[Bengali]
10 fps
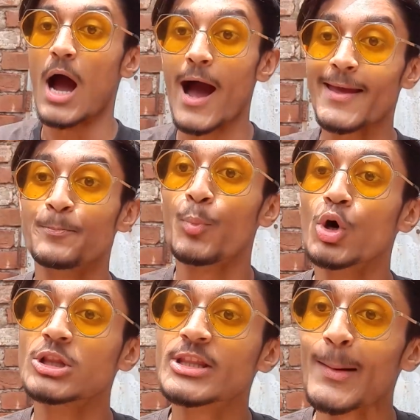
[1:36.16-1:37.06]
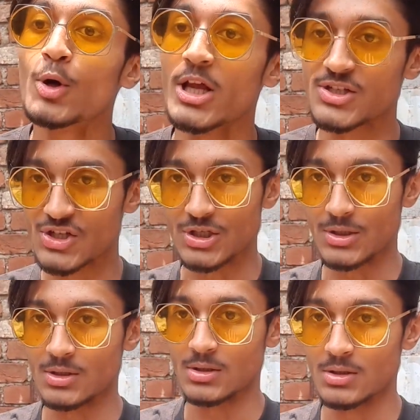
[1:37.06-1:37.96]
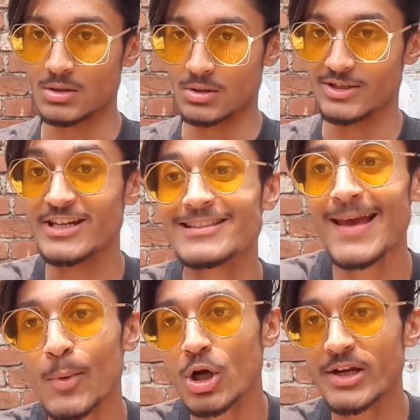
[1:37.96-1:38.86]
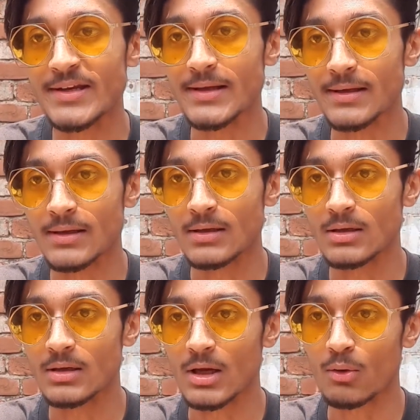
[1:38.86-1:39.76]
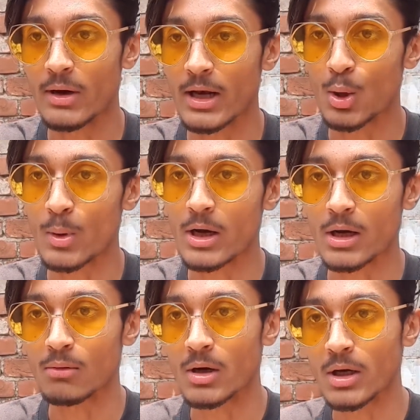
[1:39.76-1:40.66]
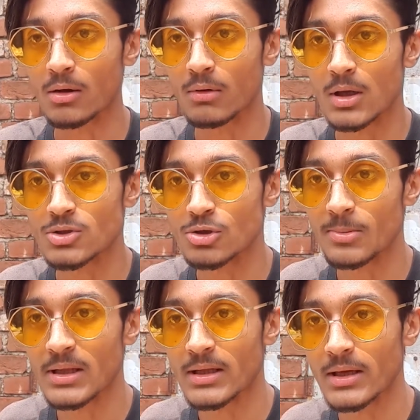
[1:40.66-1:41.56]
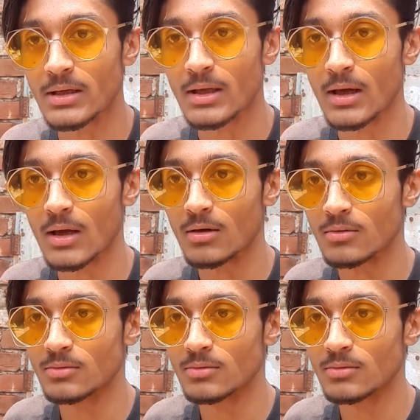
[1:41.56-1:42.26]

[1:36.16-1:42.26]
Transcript: হাই বলতে বলেছি নিতে বলিনি নেওয়া নেওয়া নেওয়া নেওয়া ছোটবেলা থেকেই নিয়ে গেল